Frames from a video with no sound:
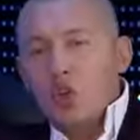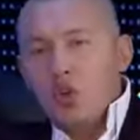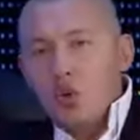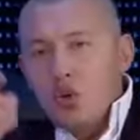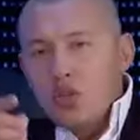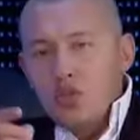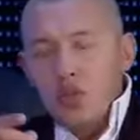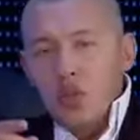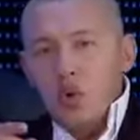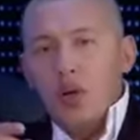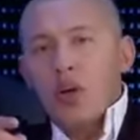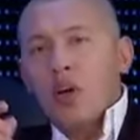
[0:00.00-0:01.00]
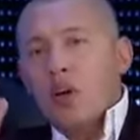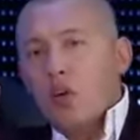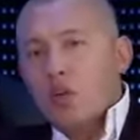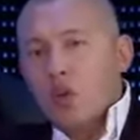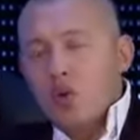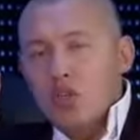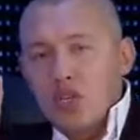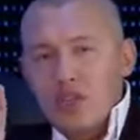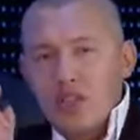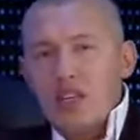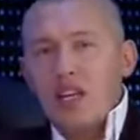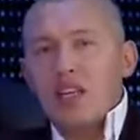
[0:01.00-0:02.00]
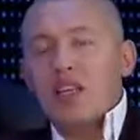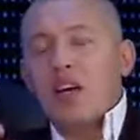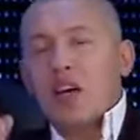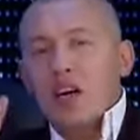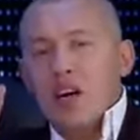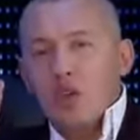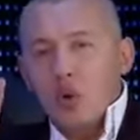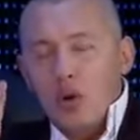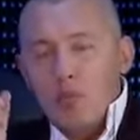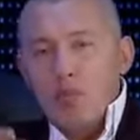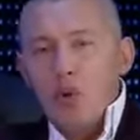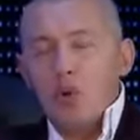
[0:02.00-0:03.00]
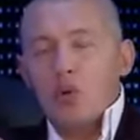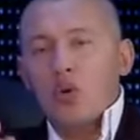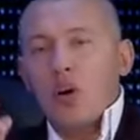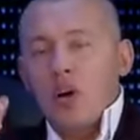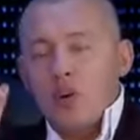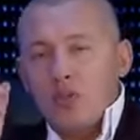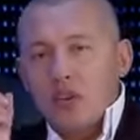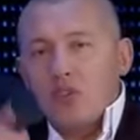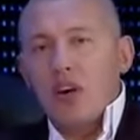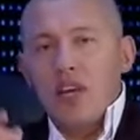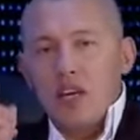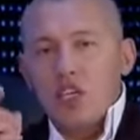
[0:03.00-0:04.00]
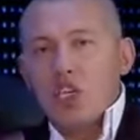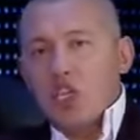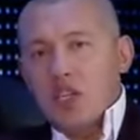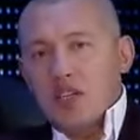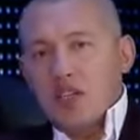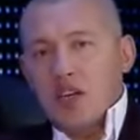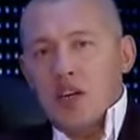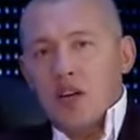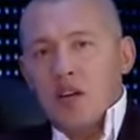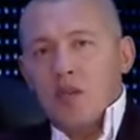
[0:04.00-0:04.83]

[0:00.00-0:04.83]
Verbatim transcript: Дух Святой – он хочет сделать эту работу в твоей жизни.